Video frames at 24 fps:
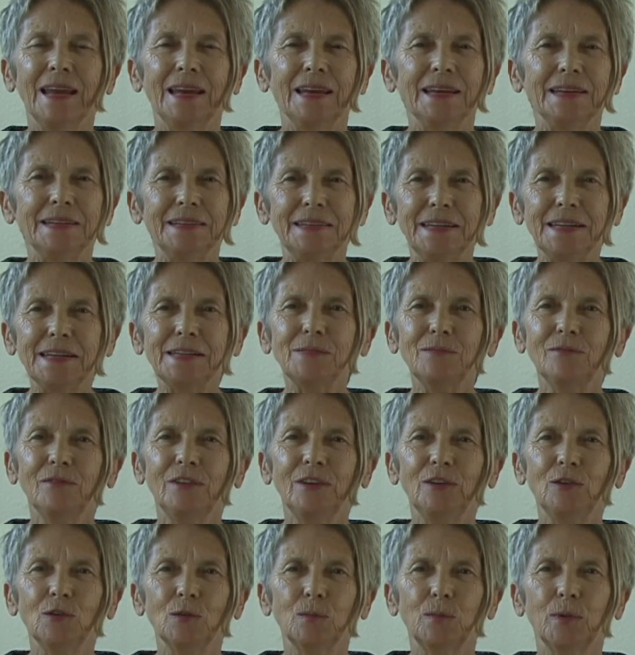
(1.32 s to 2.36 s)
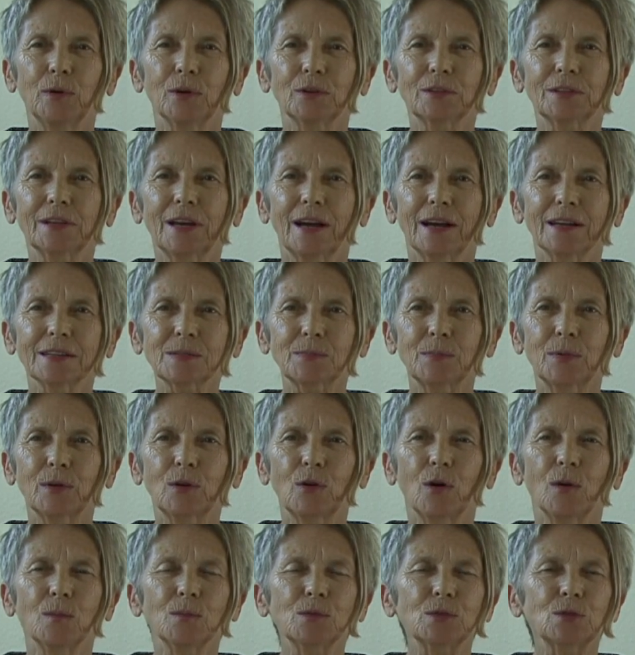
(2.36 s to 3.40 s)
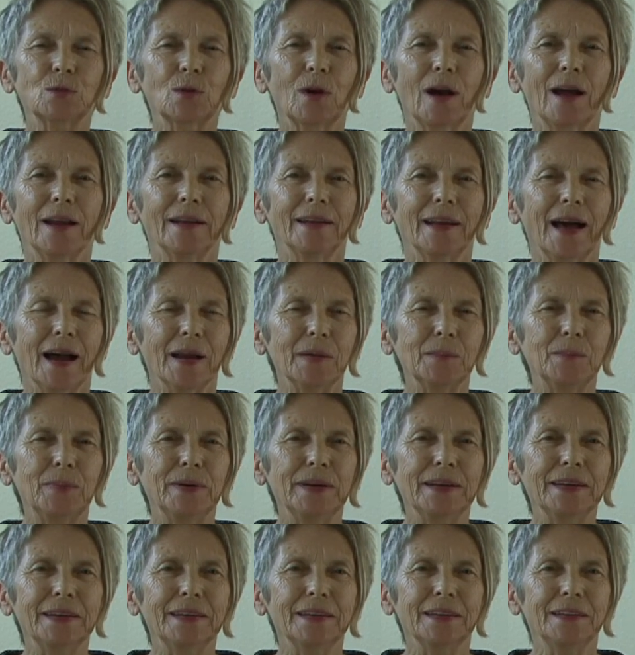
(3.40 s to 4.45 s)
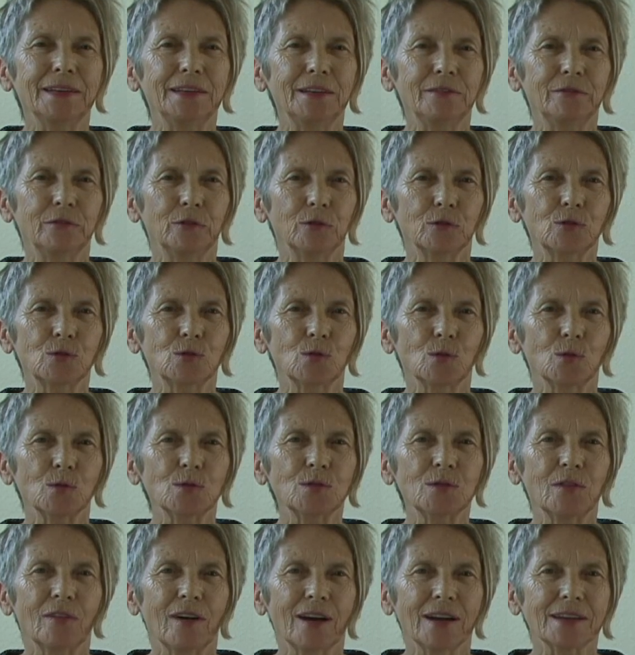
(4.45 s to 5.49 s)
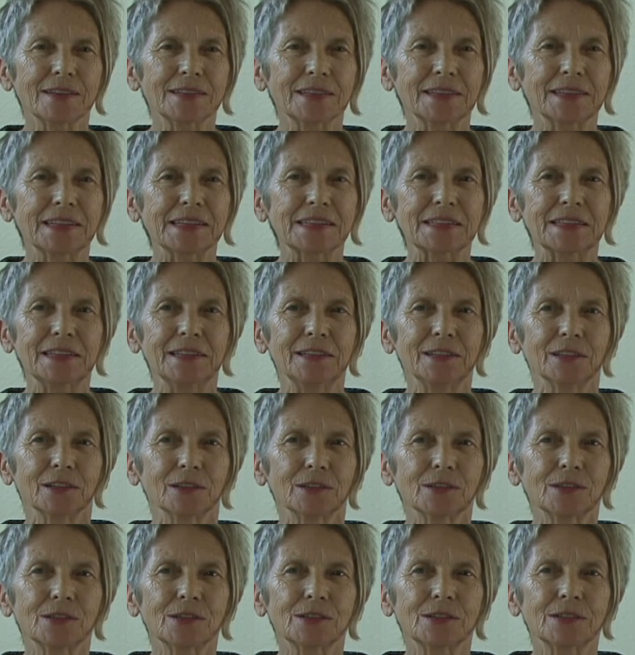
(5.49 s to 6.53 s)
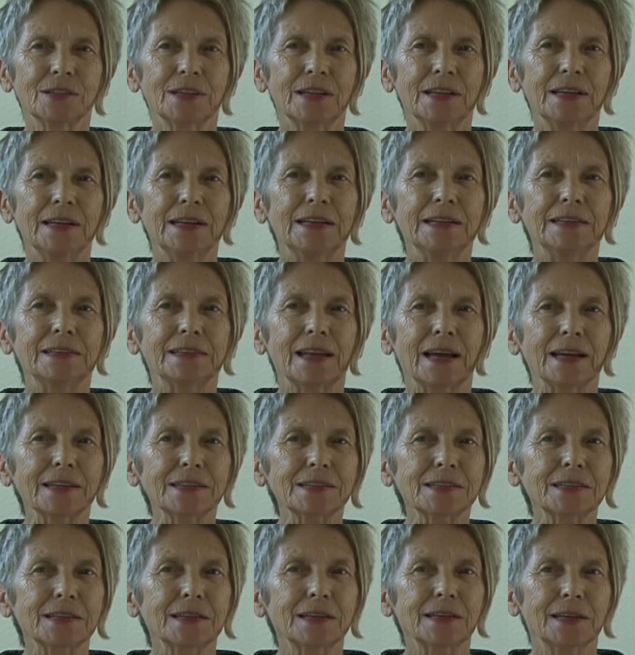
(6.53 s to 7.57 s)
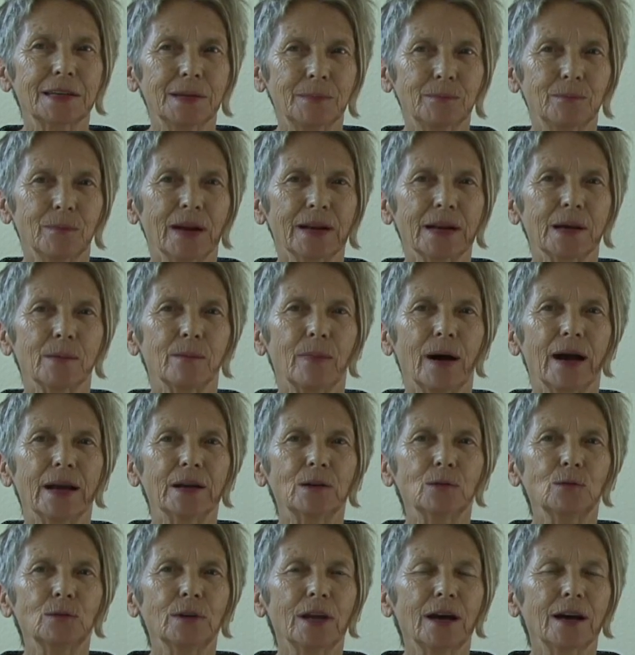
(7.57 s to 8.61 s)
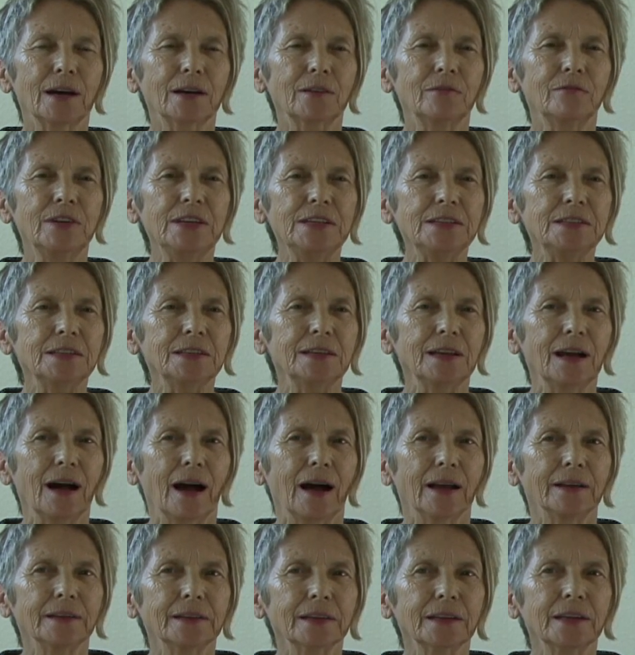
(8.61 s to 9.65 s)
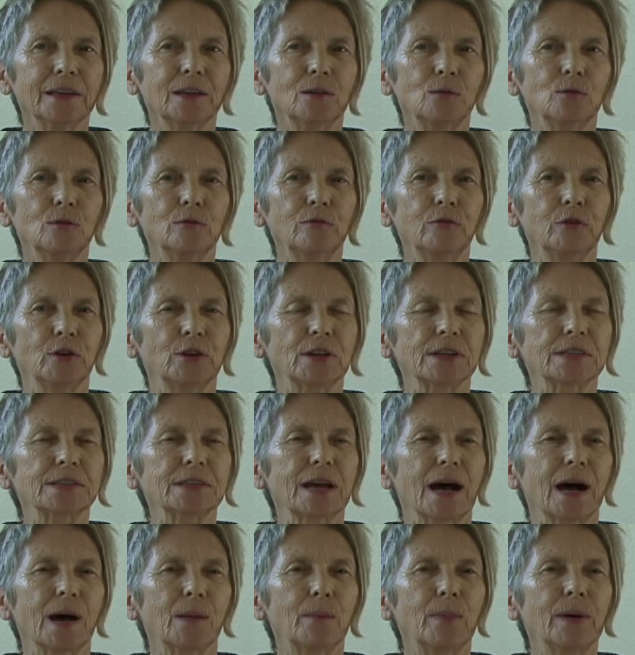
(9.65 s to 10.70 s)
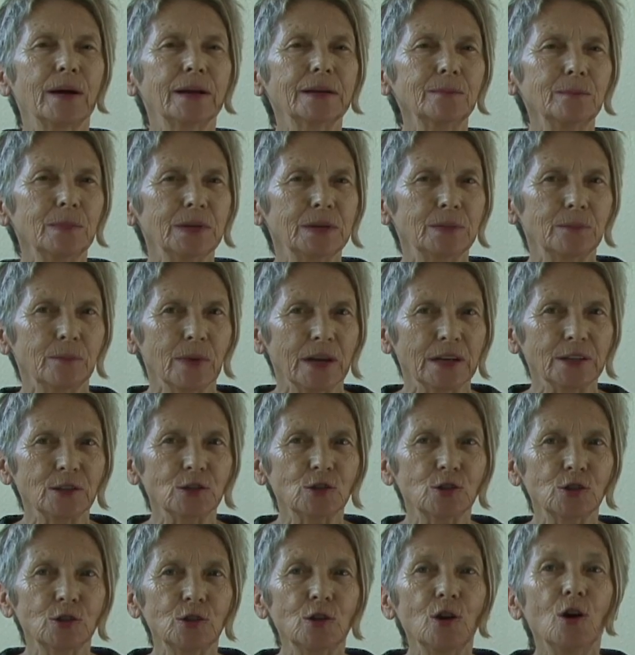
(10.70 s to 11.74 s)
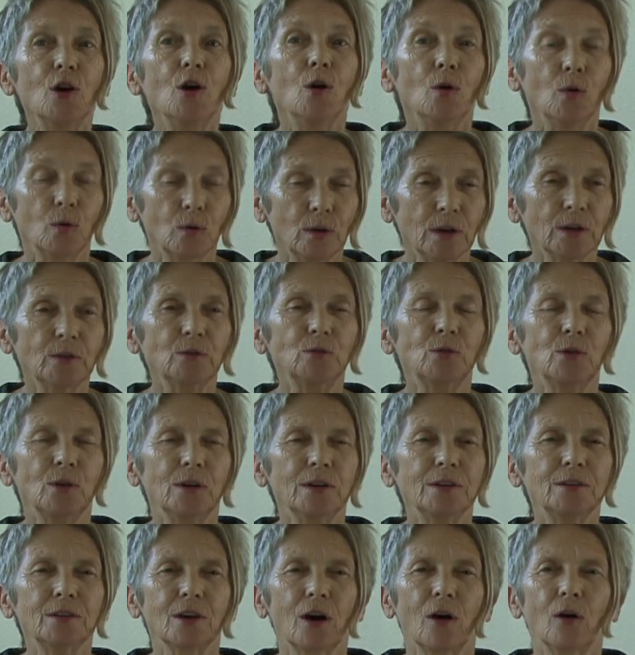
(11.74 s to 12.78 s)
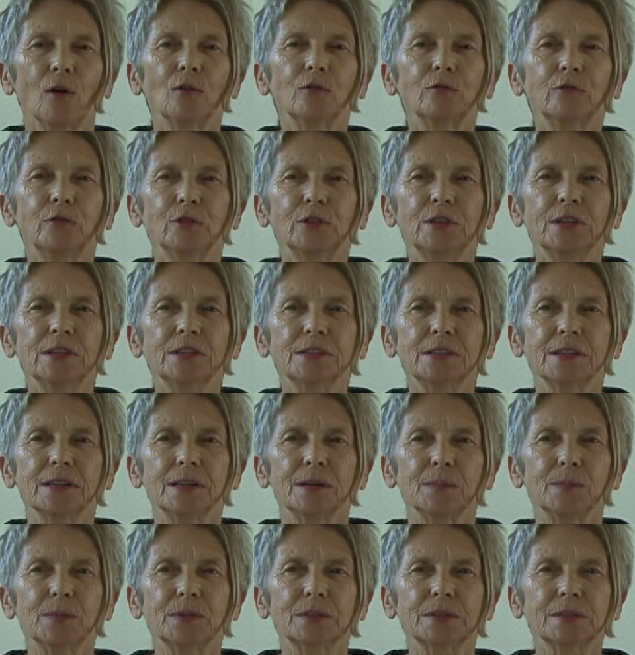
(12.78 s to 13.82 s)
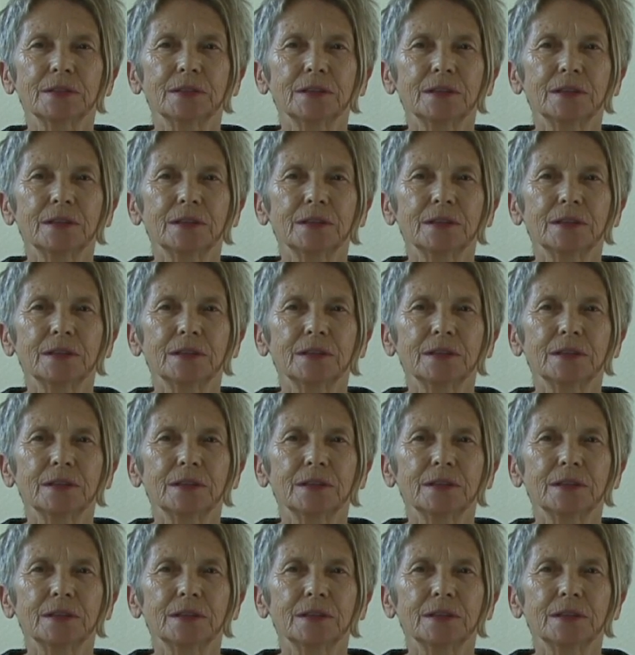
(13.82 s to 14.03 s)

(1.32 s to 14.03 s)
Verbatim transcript: In diesem Videopodcast bekommst du einen Einblick in die Funktionsweise des Gehirns. Das gibt meiner Meinung nach wichtige Anregungen für das Arbeiten mit Menschen und natürlich auch für dich selbst.